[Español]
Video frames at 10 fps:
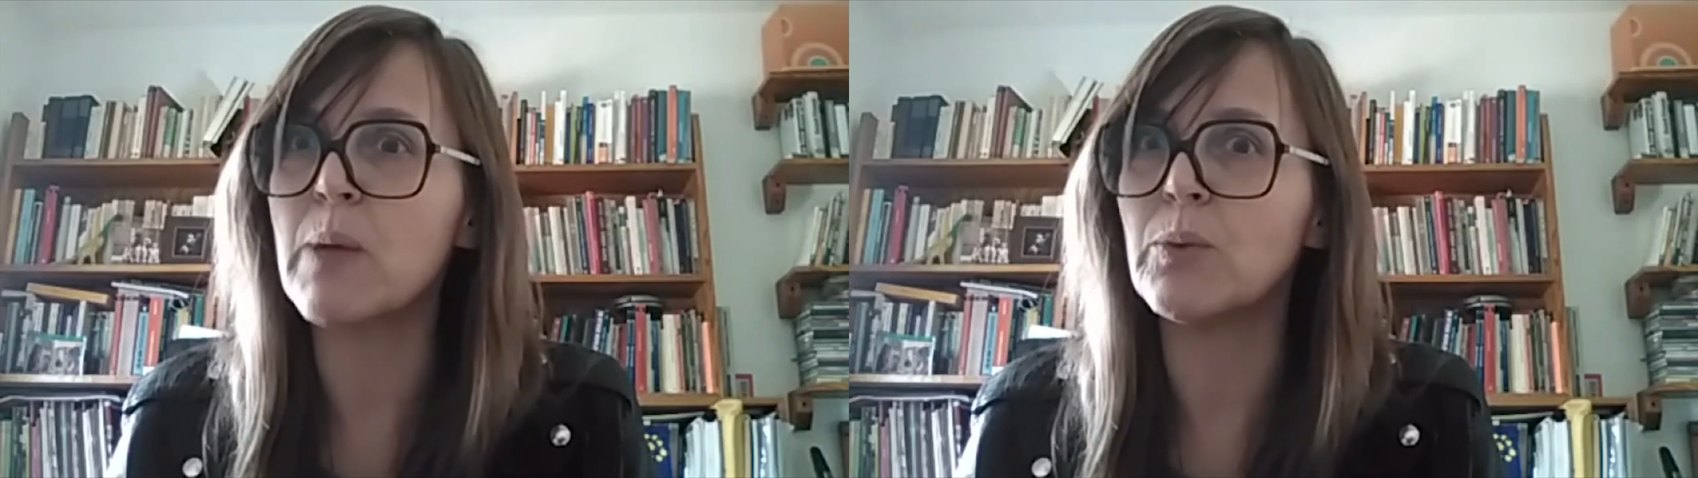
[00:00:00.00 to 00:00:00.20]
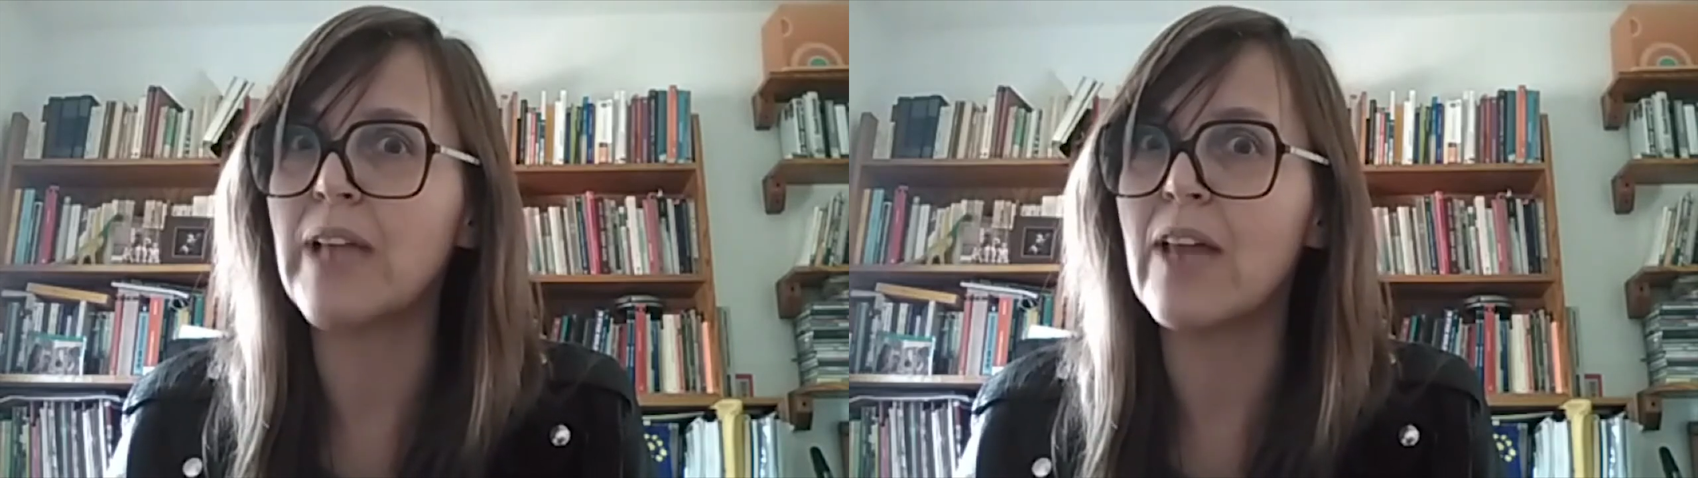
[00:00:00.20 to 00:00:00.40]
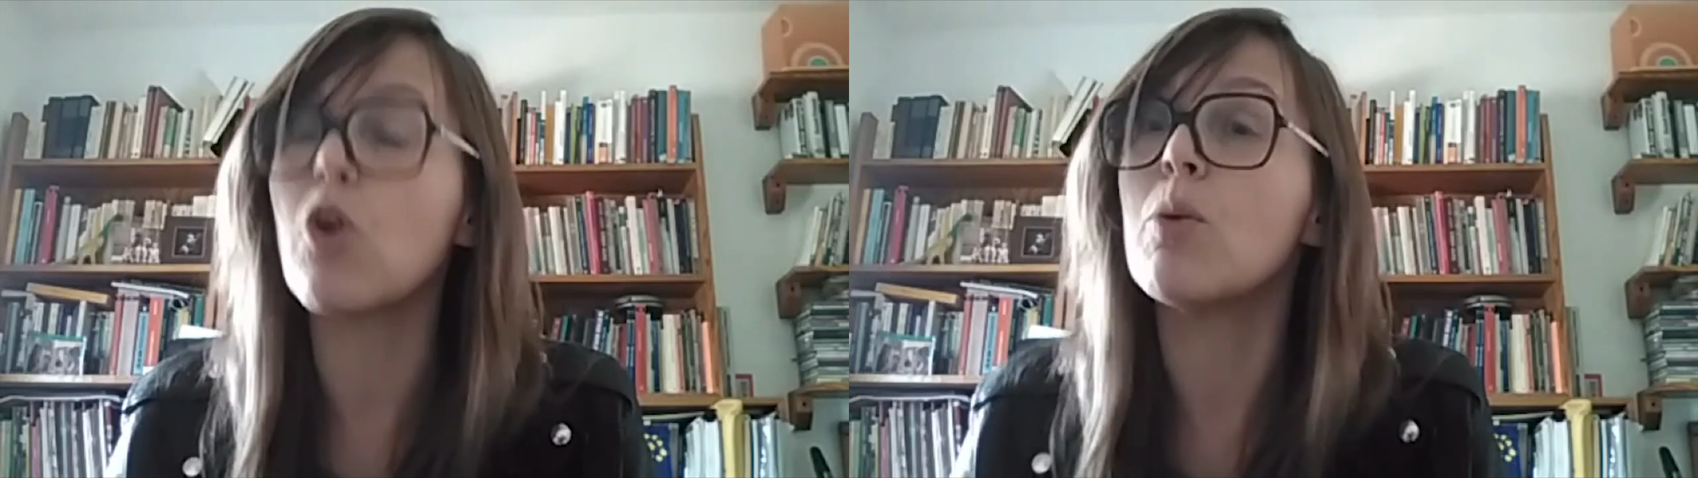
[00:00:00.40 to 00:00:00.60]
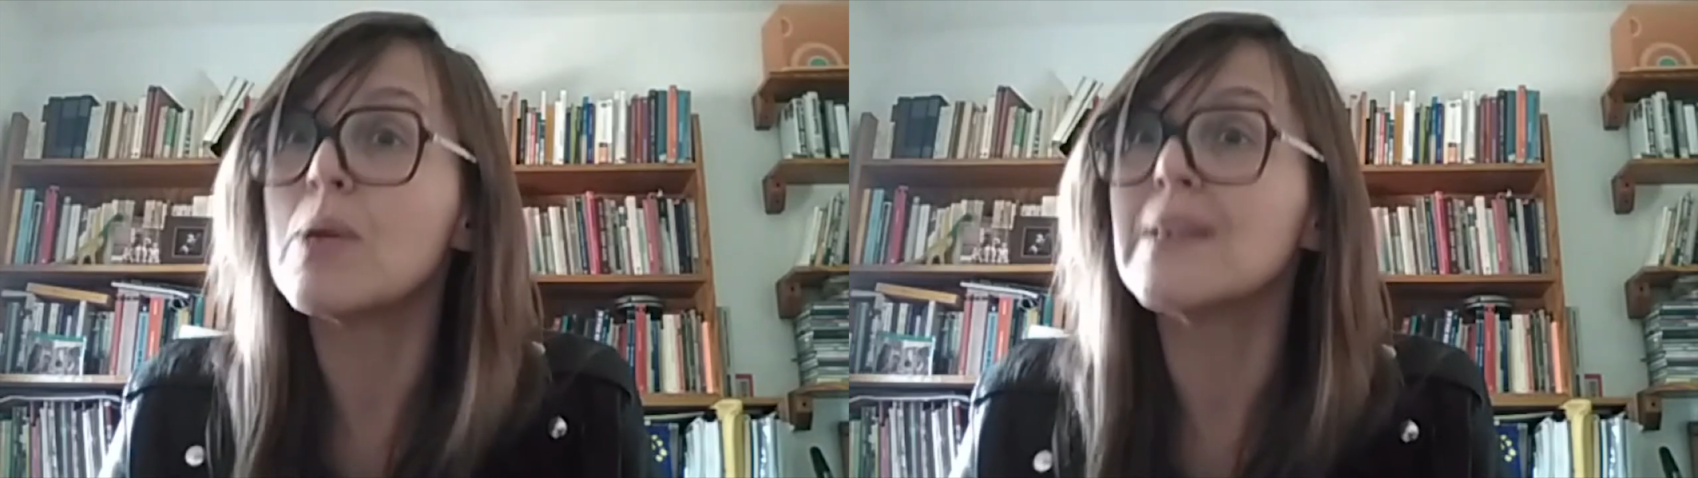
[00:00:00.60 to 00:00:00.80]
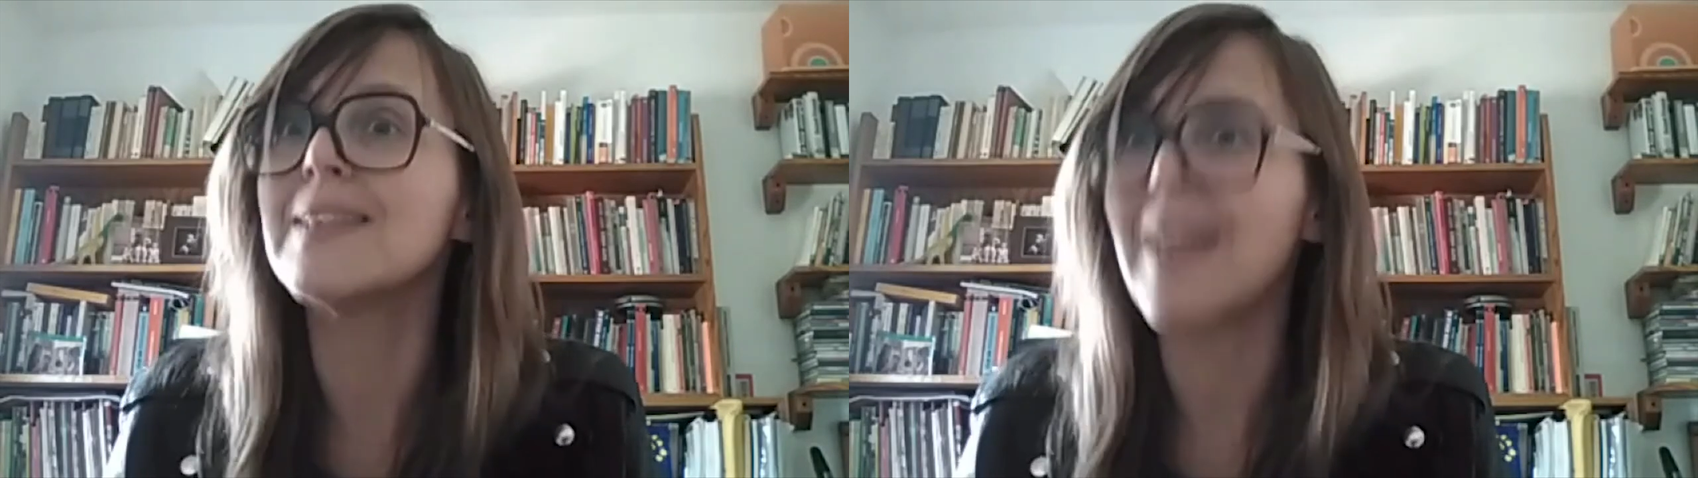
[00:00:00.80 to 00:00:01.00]
preguntado
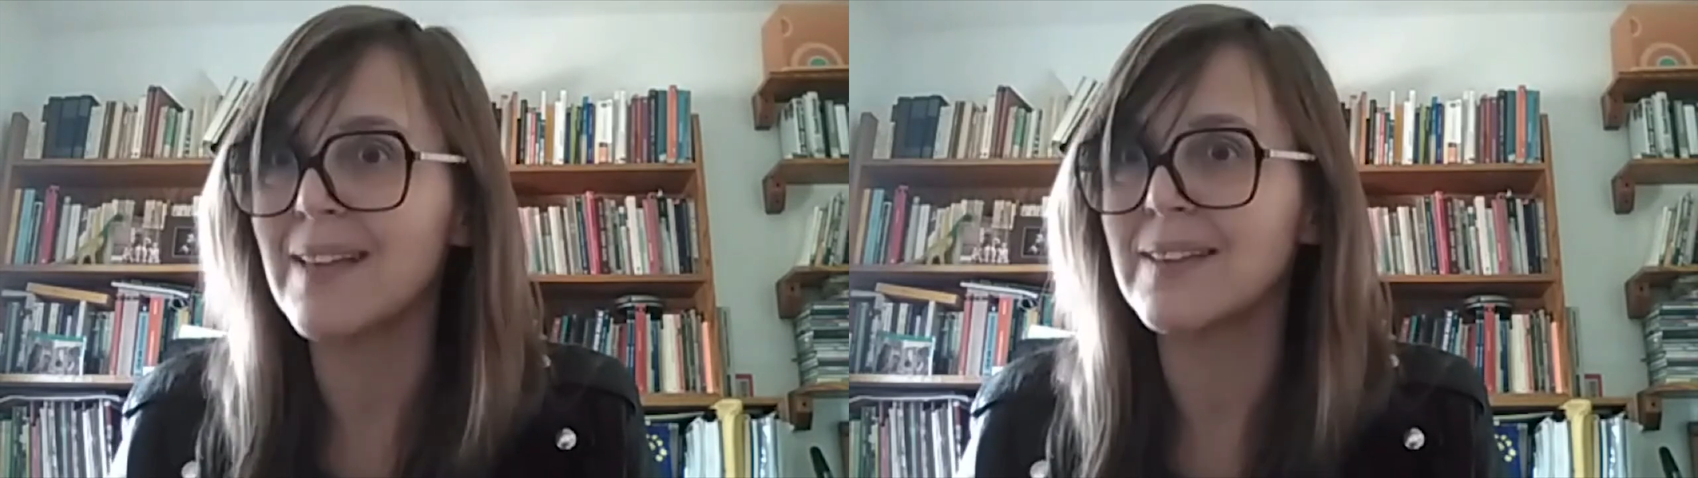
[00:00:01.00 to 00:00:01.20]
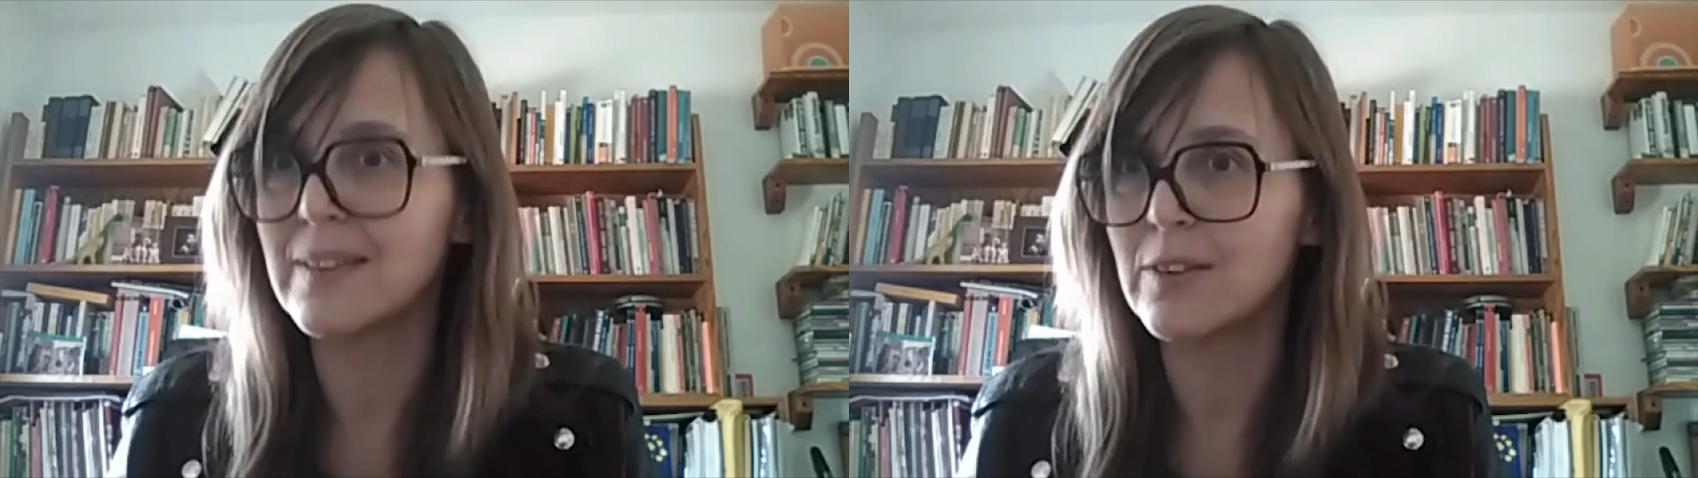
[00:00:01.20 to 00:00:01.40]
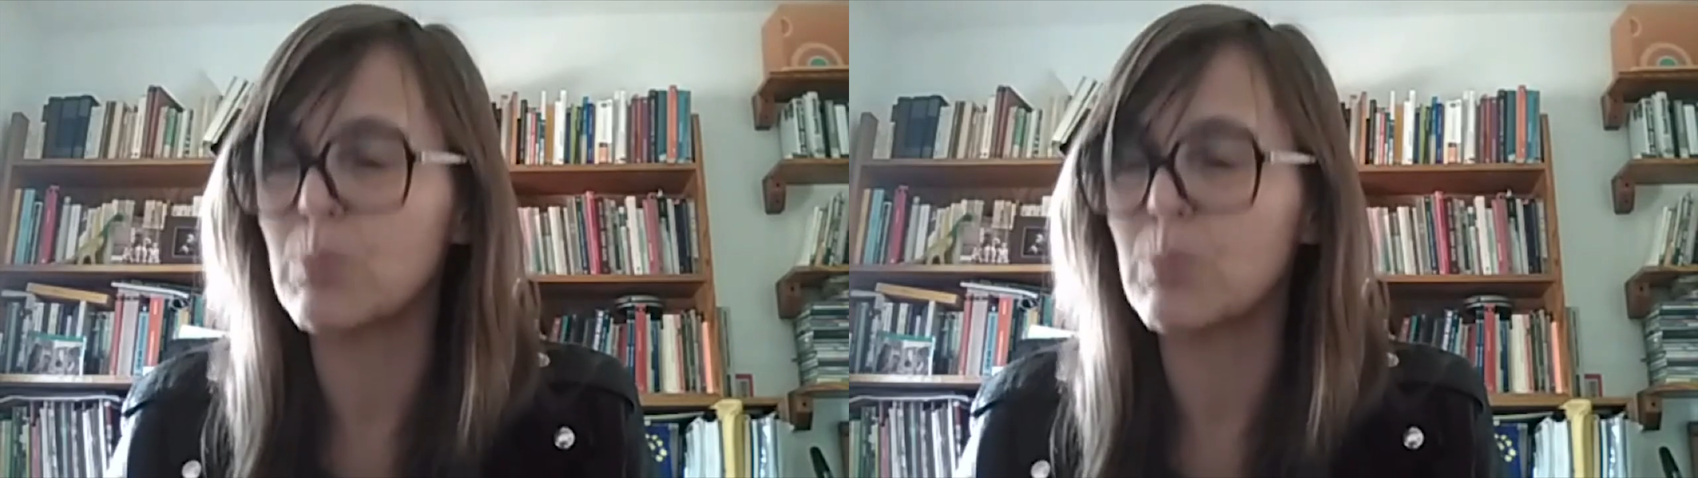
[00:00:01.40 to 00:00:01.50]
cómo estás,